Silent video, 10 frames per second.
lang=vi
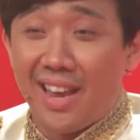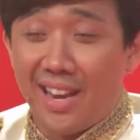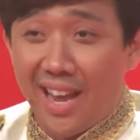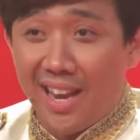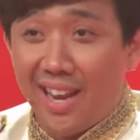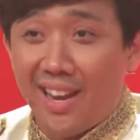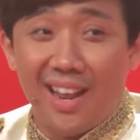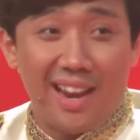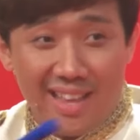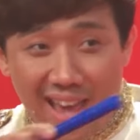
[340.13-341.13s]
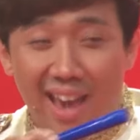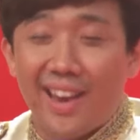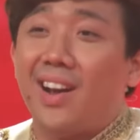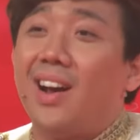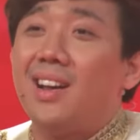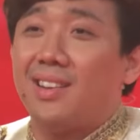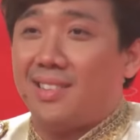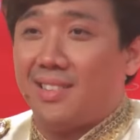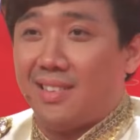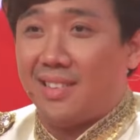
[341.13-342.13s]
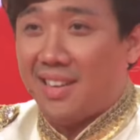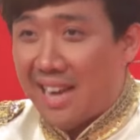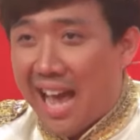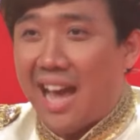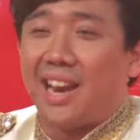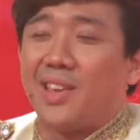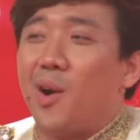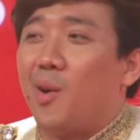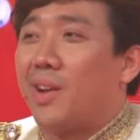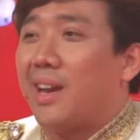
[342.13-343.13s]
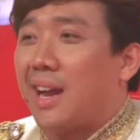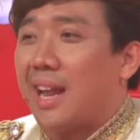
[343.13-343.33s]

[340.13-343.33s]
Đi đi đi đi là về đó Chứ đa là vô đó Đang